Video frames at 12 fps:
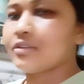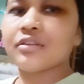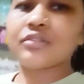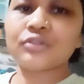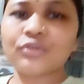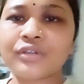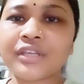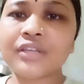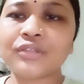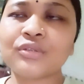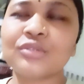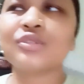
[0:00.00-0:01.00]
तो ठीक है
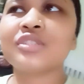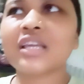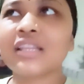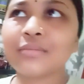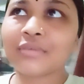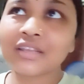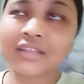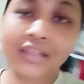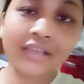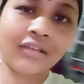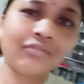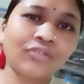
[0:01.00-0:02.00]
दोस्तों चलिए बने
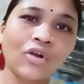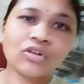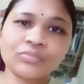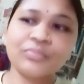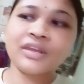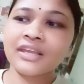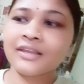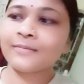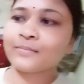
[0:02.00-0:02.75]
रहेगा ब्लॉग में